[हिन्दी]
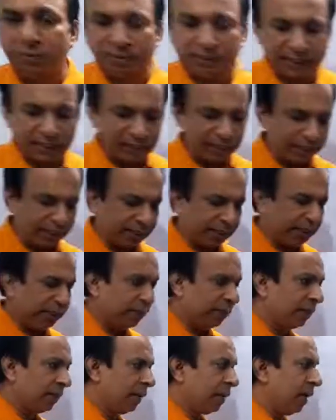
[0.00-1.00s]
बताए हैं
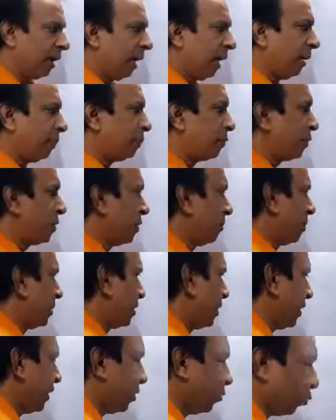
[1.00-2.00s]
आप
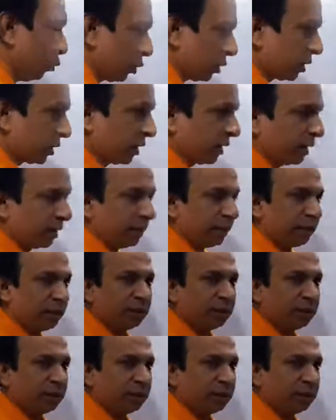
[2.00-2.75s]
समझने की कोशिश करें